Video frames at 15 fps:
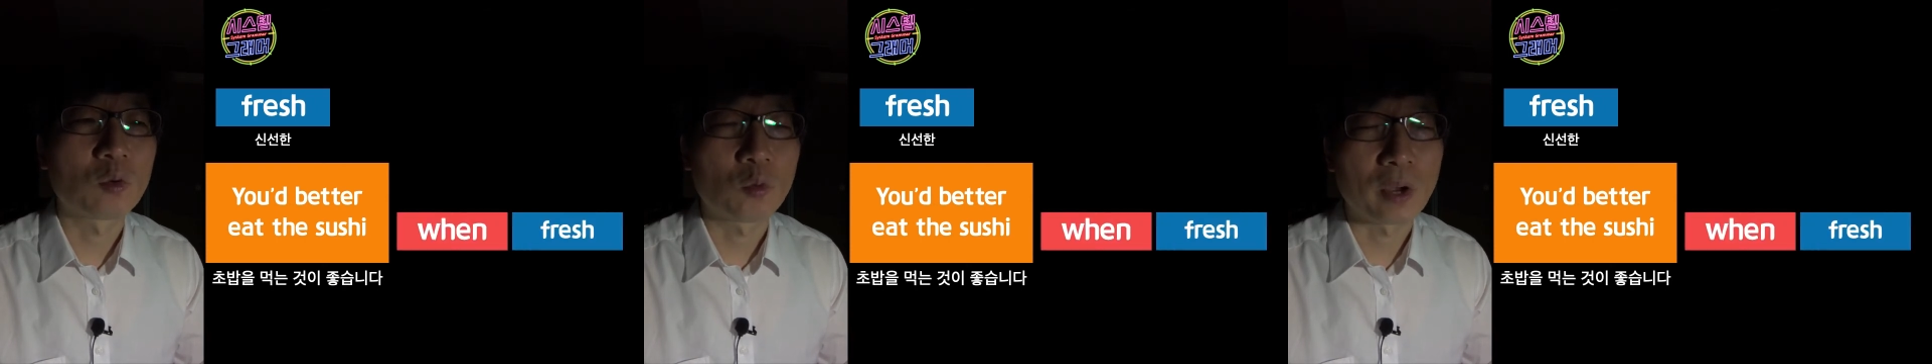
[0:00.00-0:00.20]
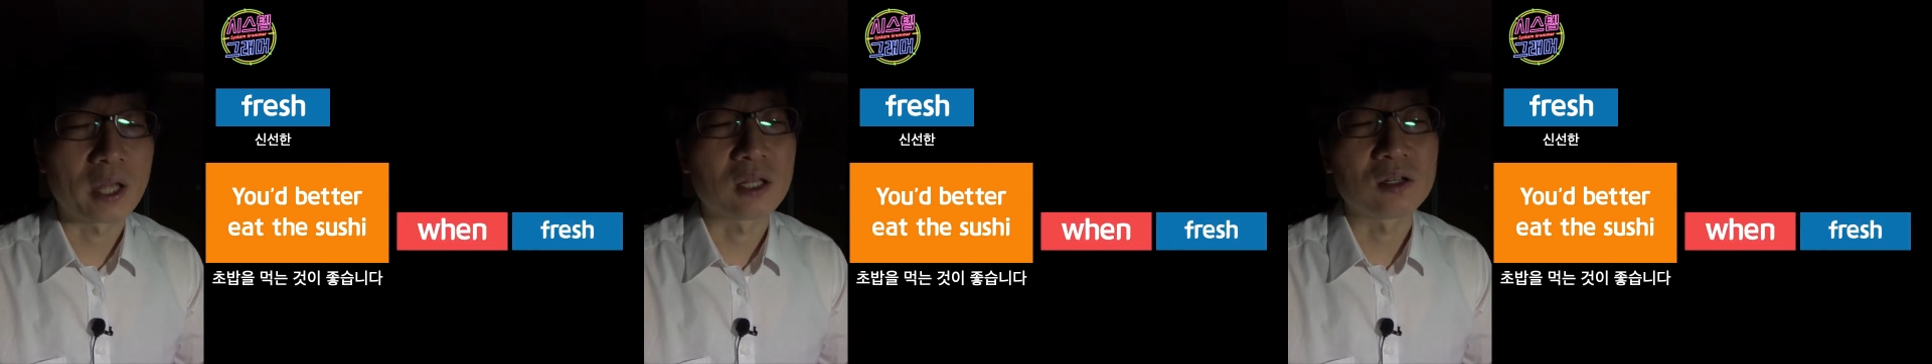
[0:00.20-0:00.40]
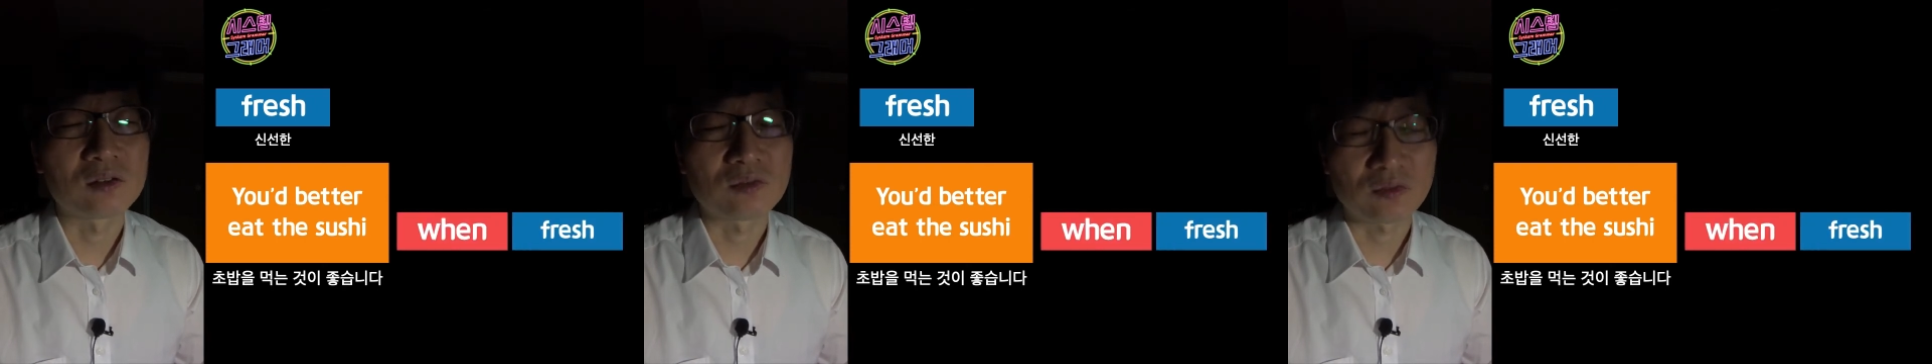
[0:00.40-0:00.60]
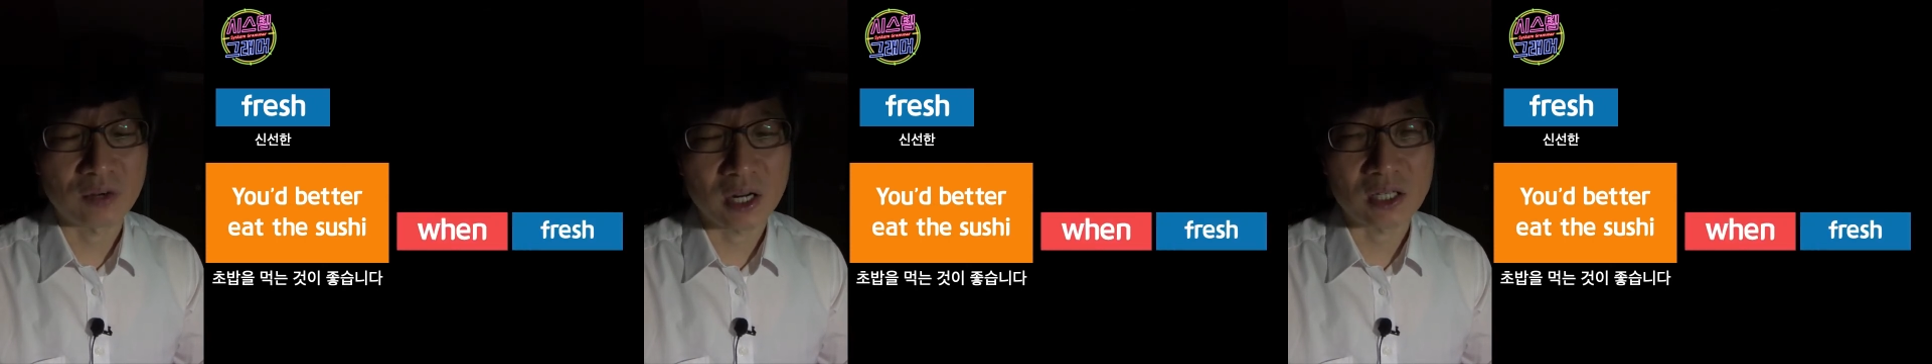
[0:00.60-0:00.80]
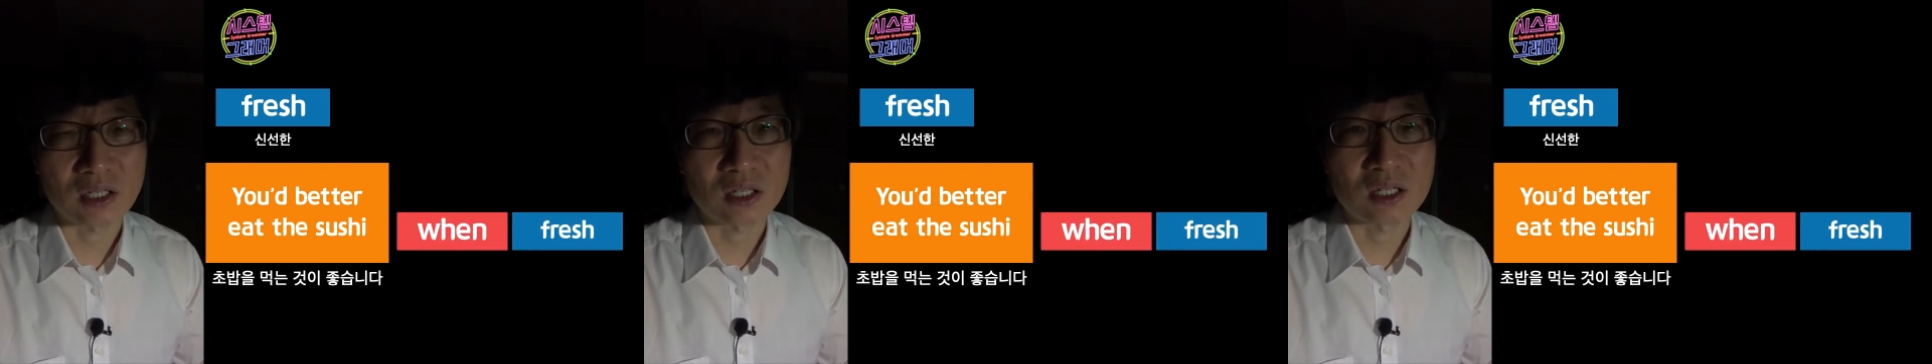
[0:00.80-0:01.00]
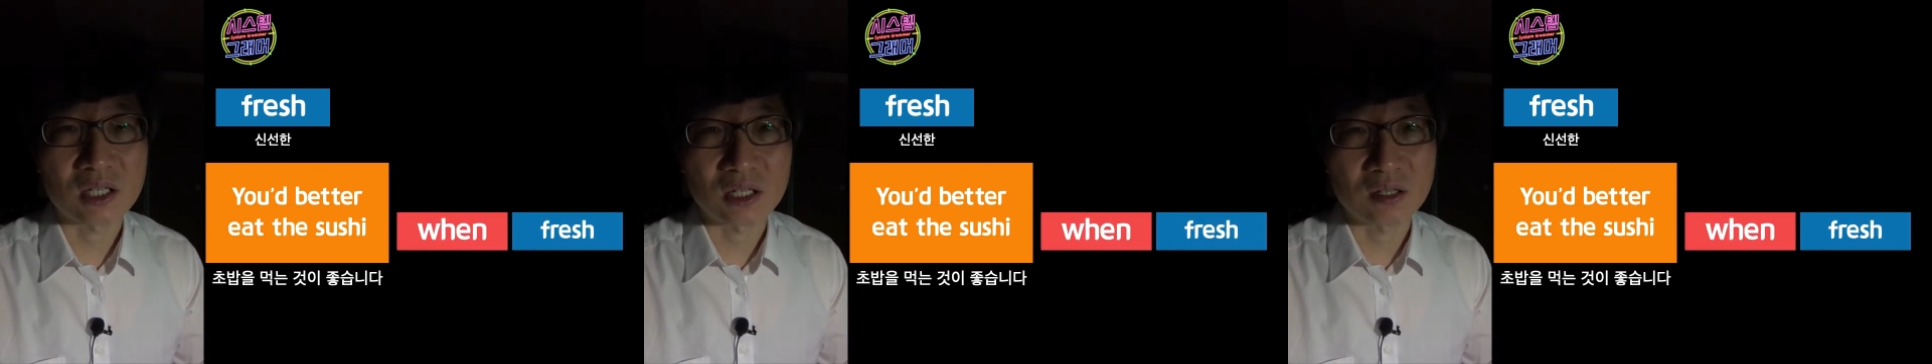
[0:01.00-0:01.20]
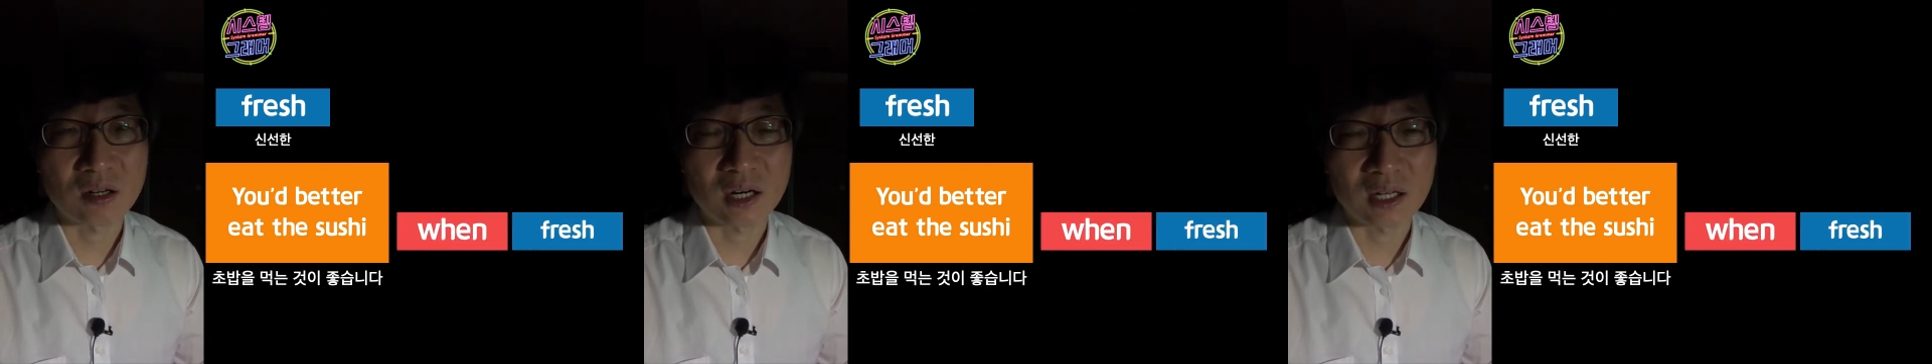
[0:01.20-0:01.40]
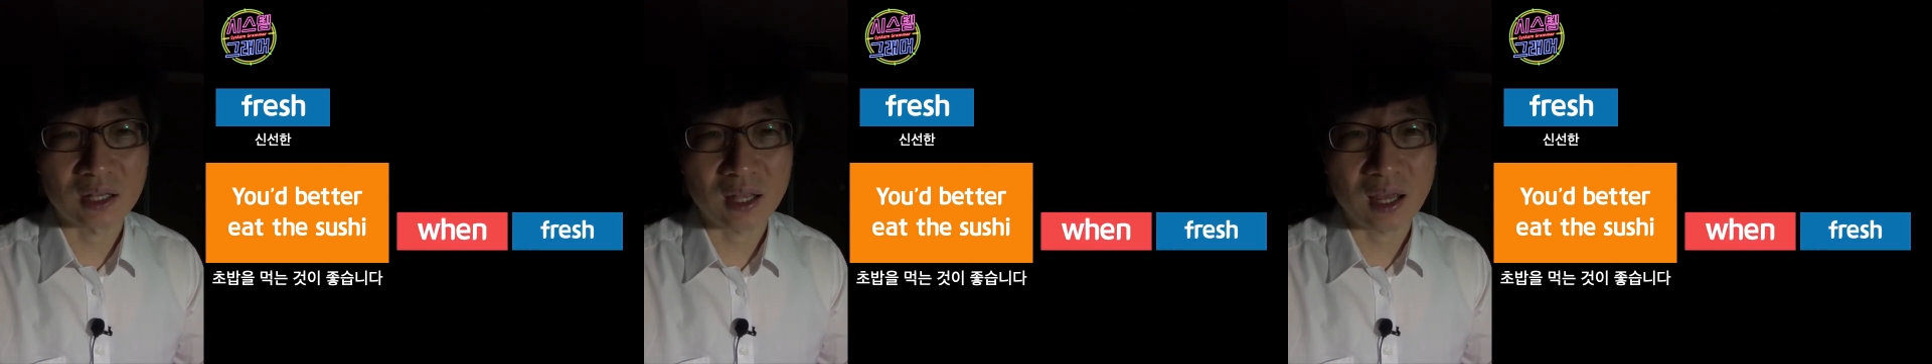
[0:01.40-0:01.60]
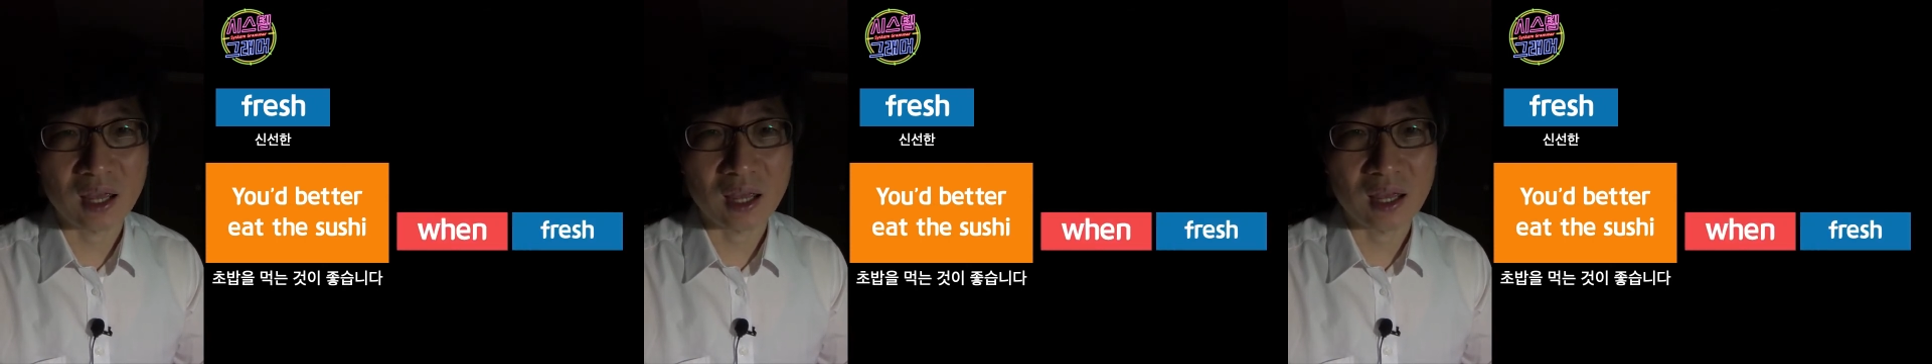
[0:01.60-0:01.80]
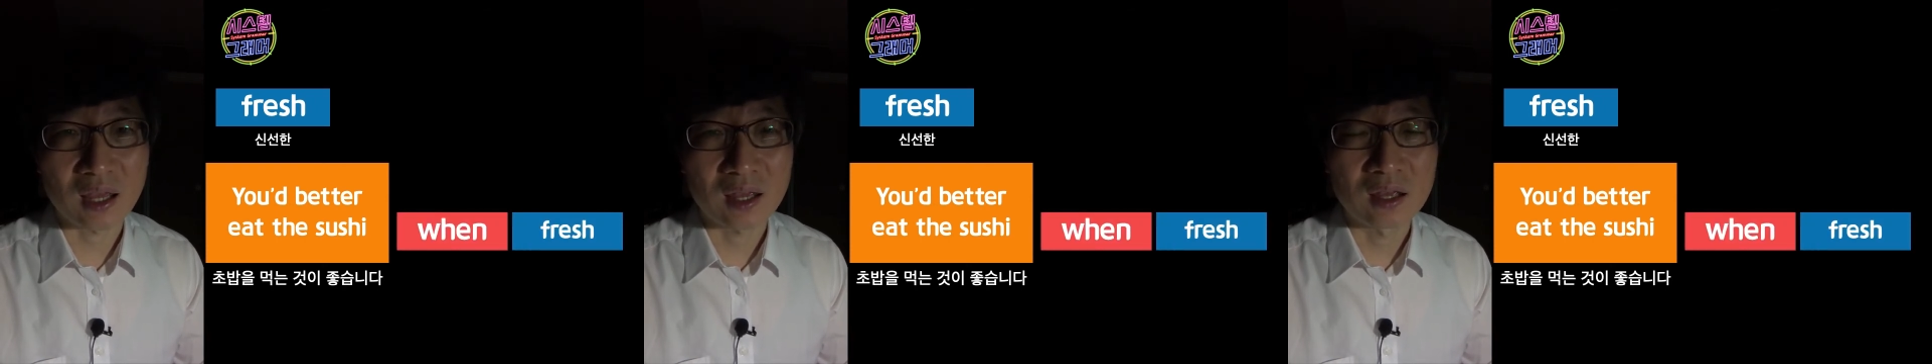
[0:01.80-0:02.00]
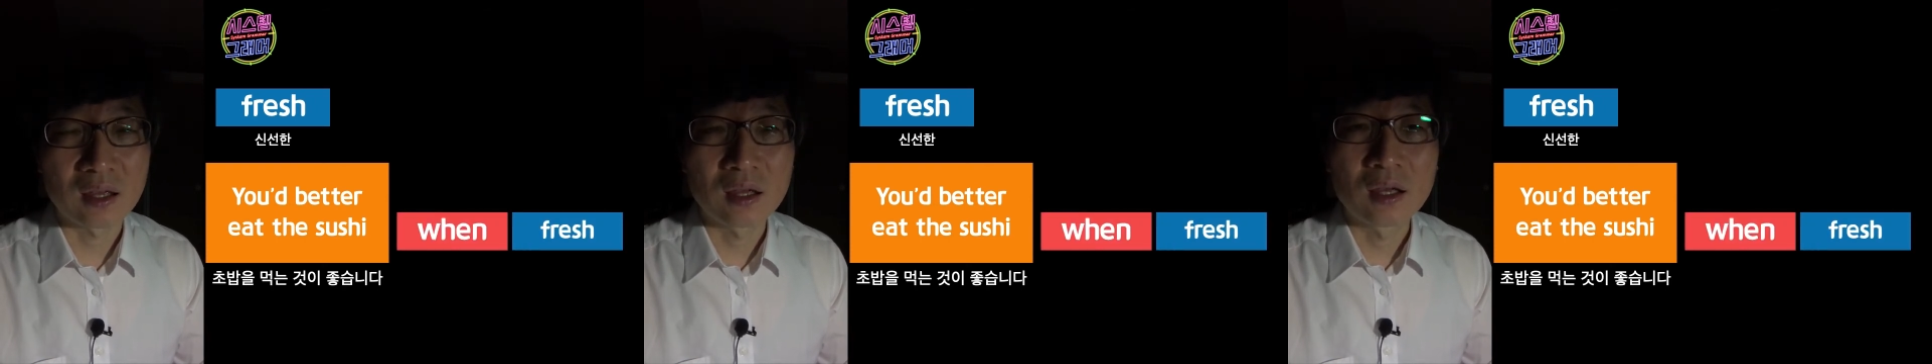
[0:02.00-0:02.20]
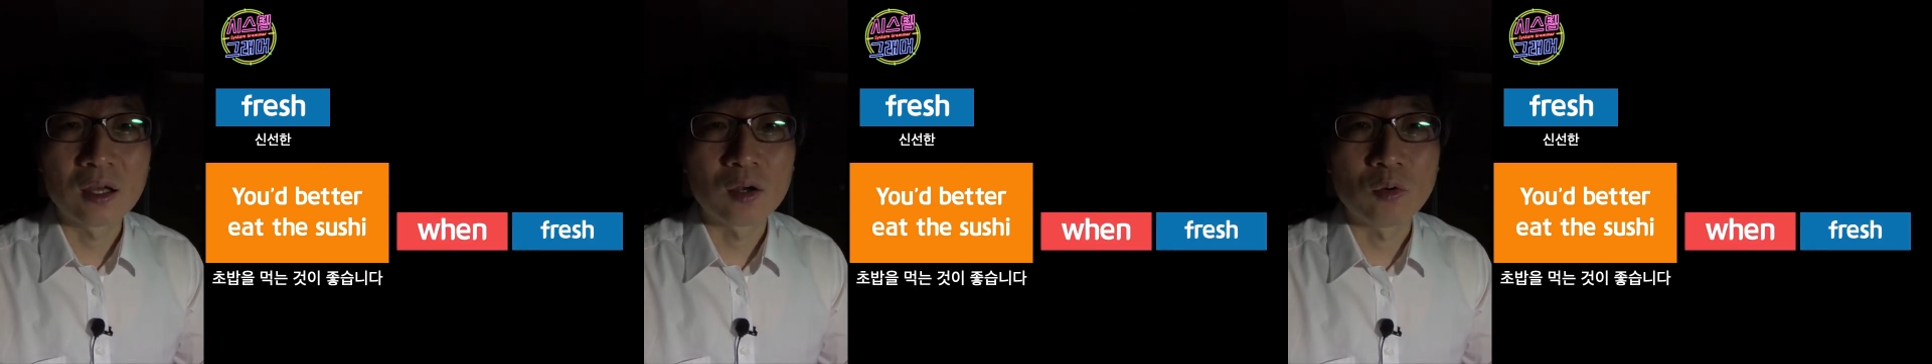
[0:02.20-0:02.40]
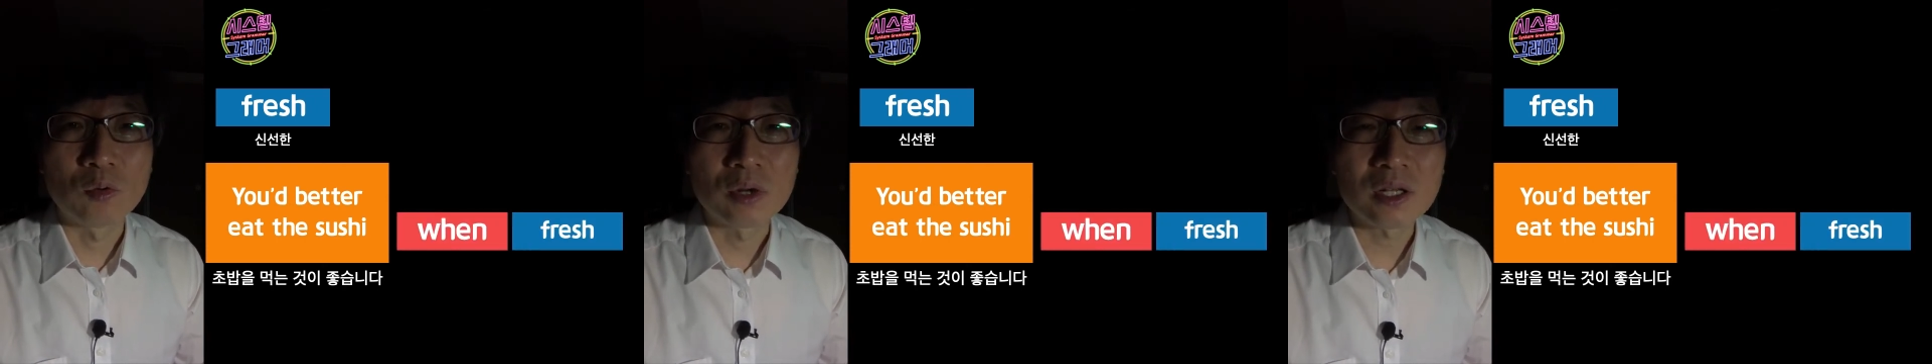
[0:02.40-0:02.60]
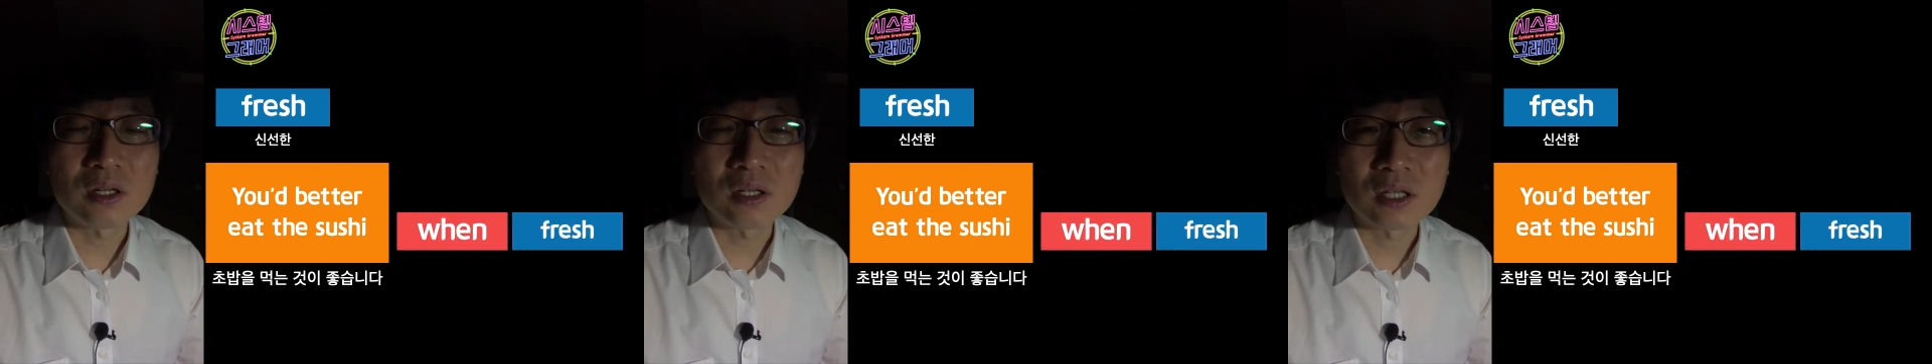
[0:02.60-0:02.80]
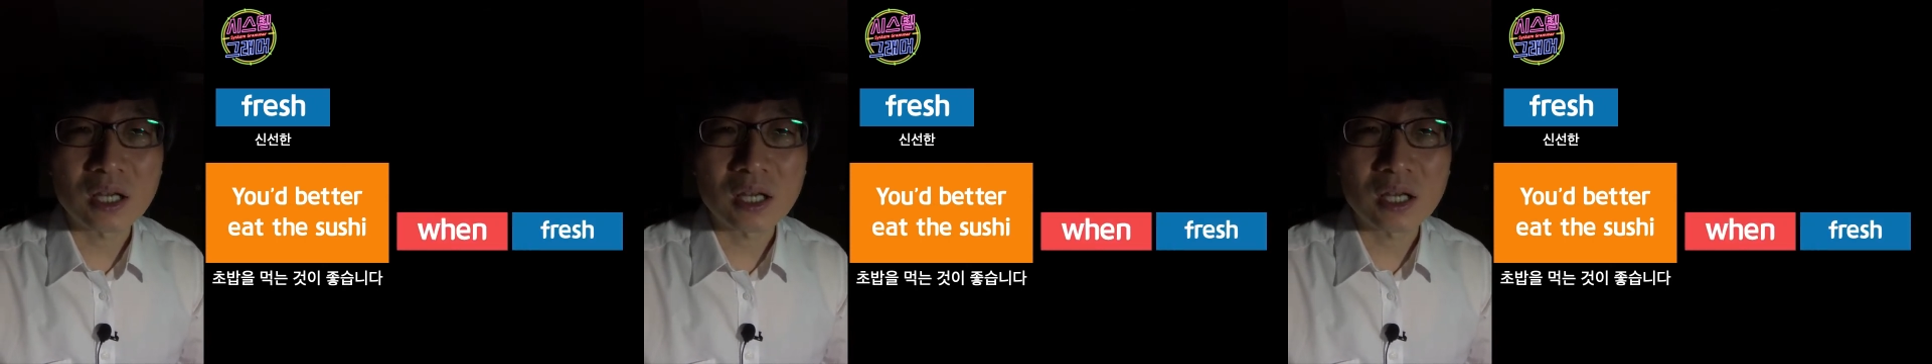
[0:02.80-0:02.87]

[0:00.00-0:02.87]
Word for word: When fresh, 신선할 때. 우리는